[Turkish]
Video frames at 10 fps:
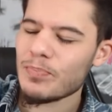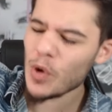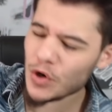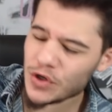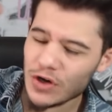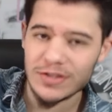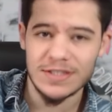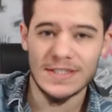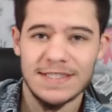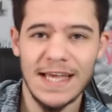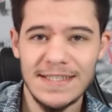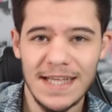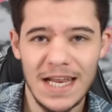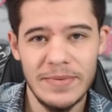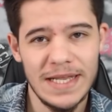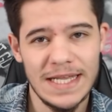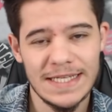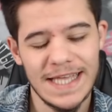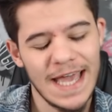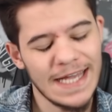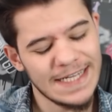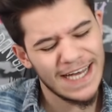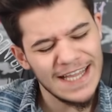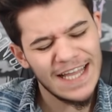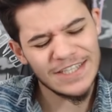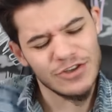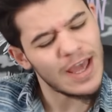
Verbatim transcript: Bugün sizlerle birlikte Clash